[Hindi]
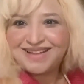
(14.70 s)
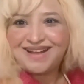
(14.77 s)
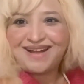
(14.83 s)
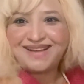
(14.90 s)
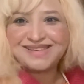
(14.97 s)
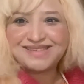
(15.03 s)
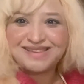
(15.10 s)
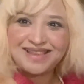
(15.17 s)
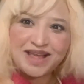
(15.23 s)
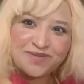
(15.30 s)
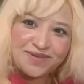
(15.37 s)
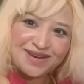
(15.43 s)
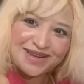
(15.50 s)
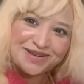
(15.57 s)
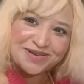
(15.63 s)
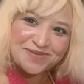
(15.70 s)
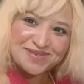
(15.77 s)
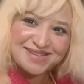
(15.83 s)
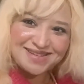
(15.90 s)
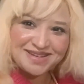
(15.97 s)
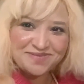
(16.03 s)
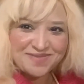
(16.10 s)
असलम
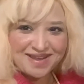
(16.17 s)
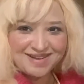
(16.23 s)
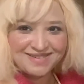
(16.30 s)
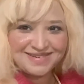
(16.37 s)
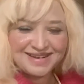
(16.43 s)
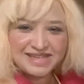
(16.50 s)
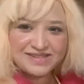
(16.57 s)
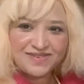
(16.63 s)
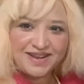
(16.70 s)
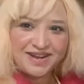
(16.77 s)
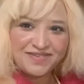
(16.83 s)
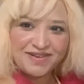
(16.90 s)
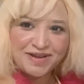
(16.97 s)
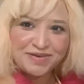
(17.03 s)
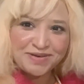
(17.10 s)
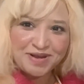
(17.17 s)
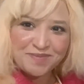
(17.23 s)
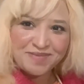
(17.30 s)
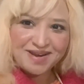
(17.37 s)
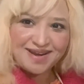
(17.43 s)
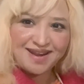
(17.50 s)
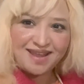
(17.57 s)
जी मैं हूँ रिजवाना फारूक
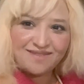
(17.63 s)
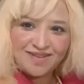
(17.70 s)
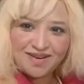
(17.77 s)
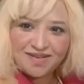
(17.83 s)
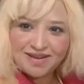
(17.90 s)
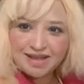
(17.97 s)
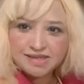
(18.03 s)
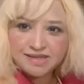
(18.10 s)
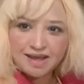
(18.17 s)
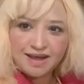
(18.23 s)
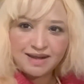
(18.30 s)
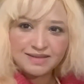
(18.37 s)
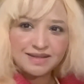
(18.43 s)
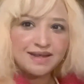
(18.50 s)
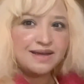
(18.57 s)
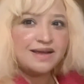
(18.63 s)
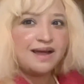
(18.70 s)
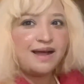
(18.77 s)
अपने नए व्लॉग के साथ